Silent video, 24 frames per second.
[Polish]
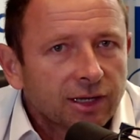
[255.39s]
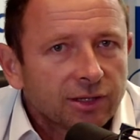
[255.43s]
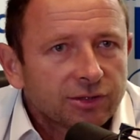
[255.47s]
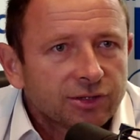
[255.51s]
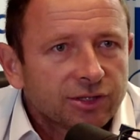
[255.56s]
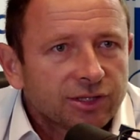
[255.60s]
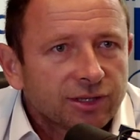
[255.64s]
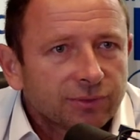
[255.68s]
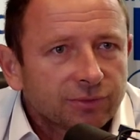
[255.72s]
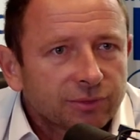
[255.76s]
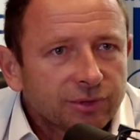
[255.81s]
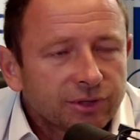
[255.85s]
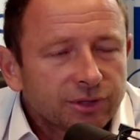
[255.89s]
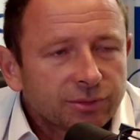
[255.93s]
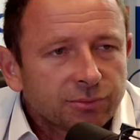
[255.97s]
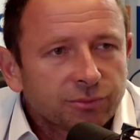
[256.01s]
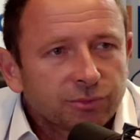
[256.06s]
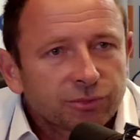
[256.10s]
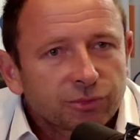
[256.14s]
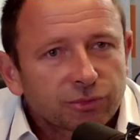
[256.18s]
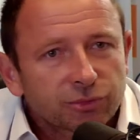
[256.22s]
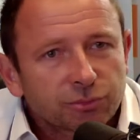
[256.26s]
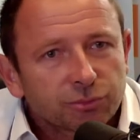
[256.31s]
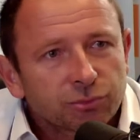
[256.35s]
ci zawodnicy
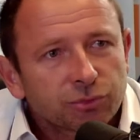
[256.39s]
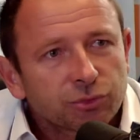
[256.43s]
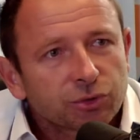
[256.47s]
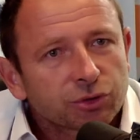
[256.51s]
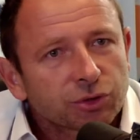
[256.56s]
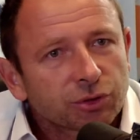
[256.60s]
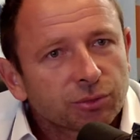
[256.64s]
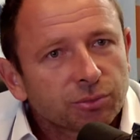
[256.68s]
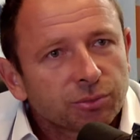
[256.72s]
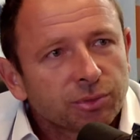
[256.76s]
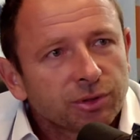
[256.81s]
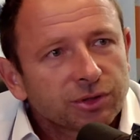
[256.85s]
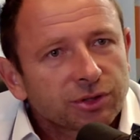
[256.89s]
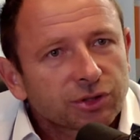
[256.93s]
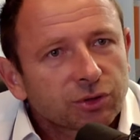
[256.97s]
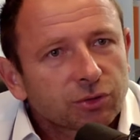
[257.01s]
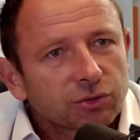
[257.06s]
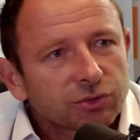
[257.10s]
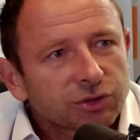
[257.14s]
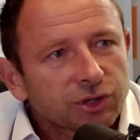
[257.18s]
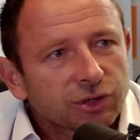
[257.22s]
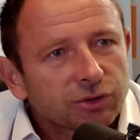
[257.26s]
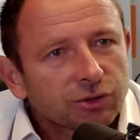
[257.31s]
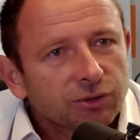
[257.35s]
muszą, muszą być
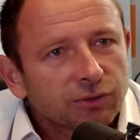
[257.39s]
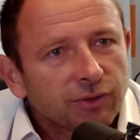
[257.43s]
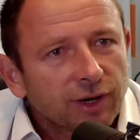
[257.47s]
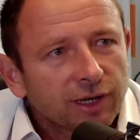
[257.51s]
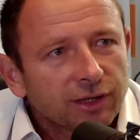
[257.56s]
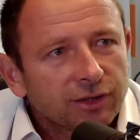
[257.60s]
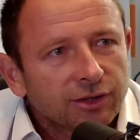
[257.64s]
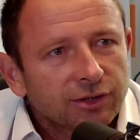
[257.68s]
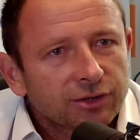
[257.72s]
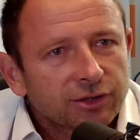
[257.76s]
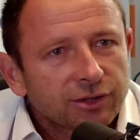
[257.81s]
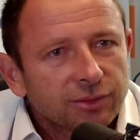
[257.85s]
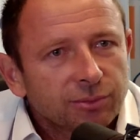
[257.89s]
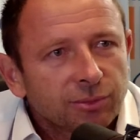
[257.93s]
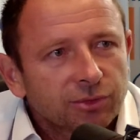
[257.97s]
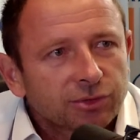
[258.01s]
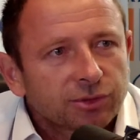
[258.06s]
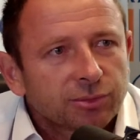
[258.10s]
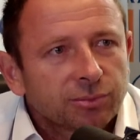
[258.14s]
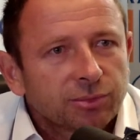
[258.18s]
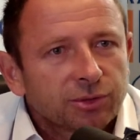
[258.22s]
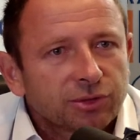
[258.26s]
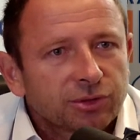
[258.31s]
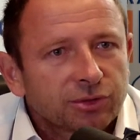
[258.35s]
skoncentrowani, że nie
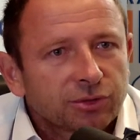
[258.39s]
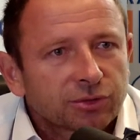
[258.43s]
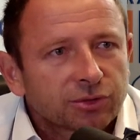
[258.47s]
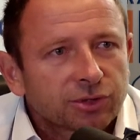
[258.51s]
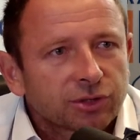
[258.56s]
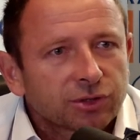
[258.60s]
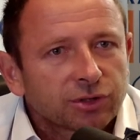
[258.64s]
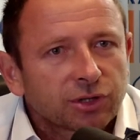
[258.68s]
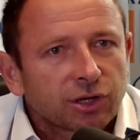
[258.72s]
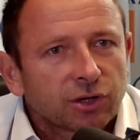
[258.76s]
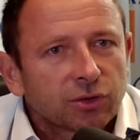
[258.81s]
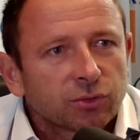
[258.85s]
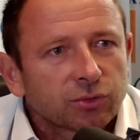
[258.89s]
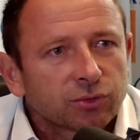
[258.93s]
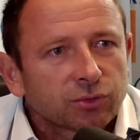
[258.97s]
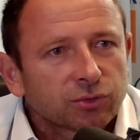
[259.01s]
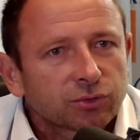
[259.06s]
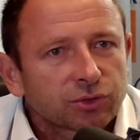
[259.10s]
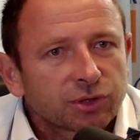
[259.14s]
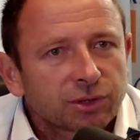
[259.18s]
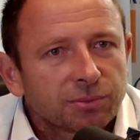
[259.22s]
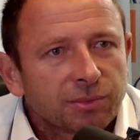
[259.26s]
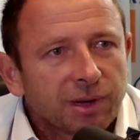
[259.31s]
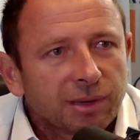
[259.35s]
może być troszeczkę
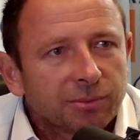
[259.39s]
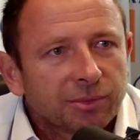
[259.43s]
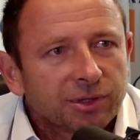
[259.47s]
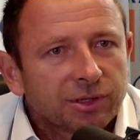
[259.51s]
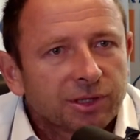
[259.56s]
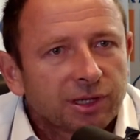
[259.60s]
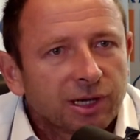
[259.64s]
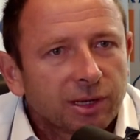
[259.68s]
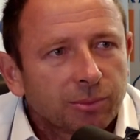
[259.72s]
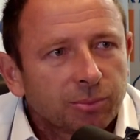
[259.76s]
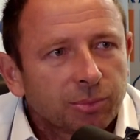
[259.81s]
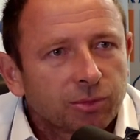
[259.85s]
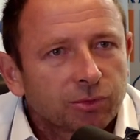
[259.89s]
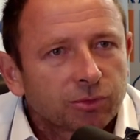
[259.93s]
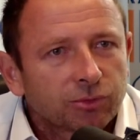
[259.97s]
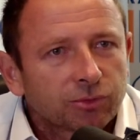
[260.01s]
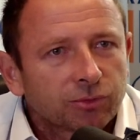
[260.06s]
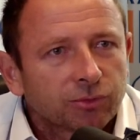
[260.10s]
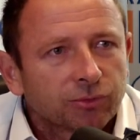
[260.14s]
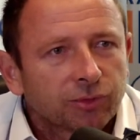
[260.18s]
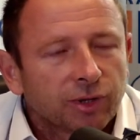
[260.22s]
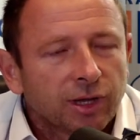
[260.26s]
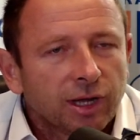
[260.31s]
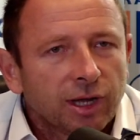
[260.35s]
luzu, że mamy tyle
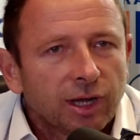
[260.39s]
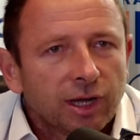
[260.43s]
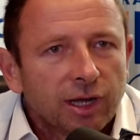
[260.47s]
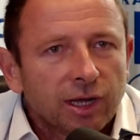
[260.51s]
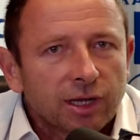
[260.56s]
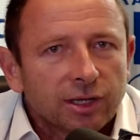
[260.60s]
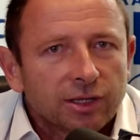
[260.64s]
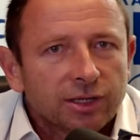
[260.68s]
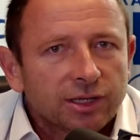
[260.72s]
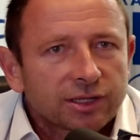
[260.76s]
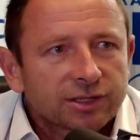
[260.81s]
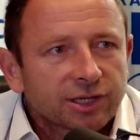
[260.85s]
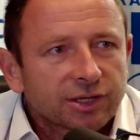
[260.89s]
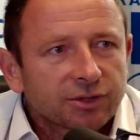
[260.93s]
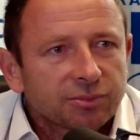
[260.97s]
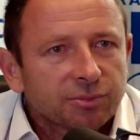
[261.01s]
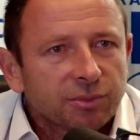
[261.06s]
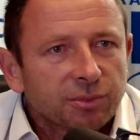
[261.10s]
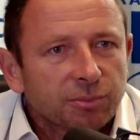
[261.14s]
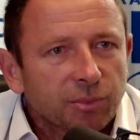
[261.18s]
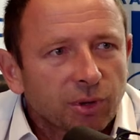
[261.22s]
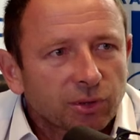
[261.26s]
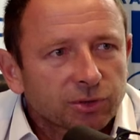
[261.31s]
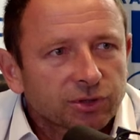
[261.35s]
punktów i
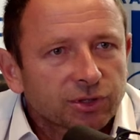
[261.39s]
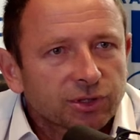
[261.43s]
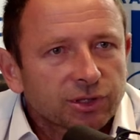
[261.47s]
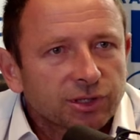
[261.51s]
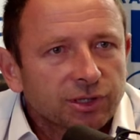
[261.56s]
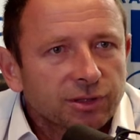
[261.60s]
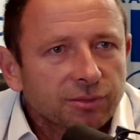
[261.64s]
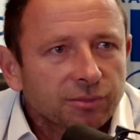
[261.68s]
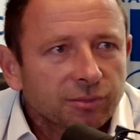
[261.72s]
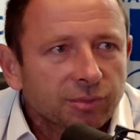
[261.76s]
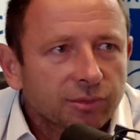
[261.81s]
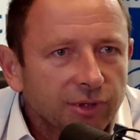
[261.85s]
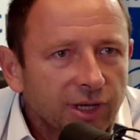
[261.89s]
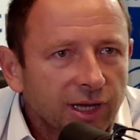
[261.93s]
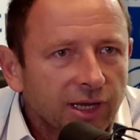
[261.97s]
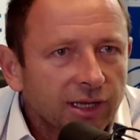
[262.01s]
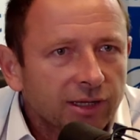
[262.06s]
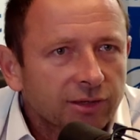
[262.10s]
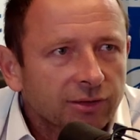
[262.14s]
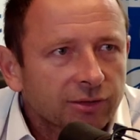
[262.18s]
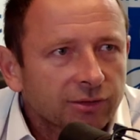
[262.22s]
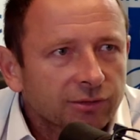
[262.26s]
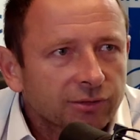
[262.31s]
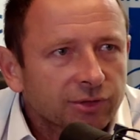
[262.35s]
jesteśmy mocni, bo
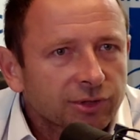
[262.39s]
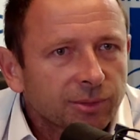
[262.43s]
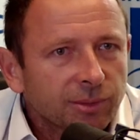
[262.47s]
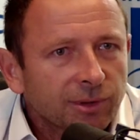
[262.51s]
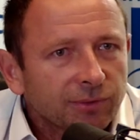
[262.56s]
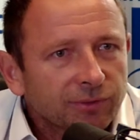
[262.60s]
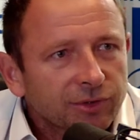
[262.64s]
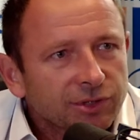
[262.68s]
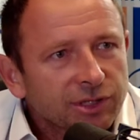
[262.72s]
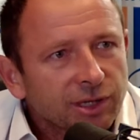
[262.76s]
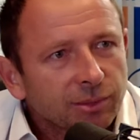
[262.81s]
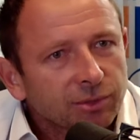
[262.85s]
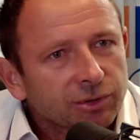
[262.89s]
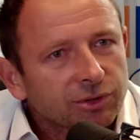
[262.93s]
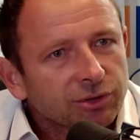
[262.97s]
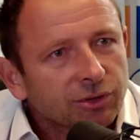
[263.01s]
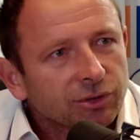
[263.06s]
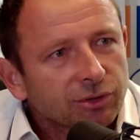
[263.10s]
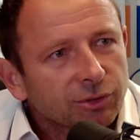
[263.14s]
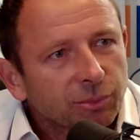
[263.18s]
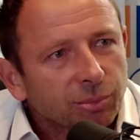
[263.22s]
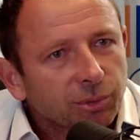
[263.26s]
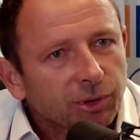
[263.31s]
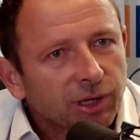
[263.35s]
nie, no trzeba wejść na
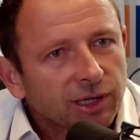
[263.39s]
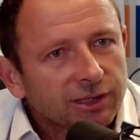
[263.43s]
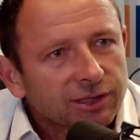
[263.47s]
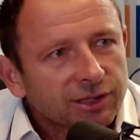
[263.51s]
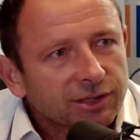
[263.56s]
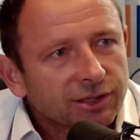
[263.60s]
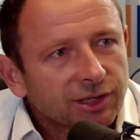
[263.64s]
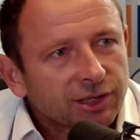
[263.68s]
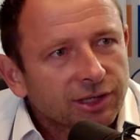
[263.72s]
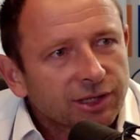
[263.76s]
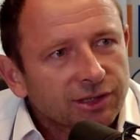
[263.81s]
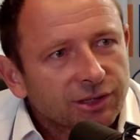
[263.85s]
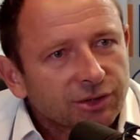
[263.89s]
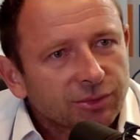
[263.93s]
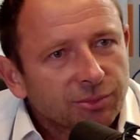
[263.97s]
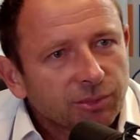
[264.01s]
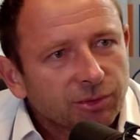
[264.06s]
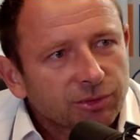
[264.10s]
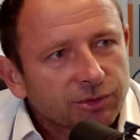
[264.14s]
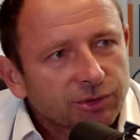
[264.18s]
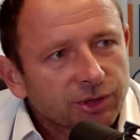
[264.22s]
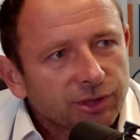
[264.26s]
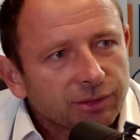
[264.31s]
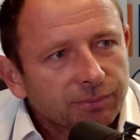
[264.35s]
boisko i to pokazać, jak jesteś
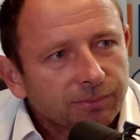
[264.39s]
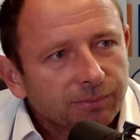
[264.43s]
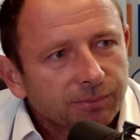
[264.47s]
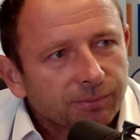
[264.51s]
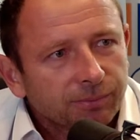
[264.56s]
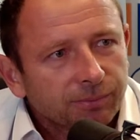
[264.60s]
mocny.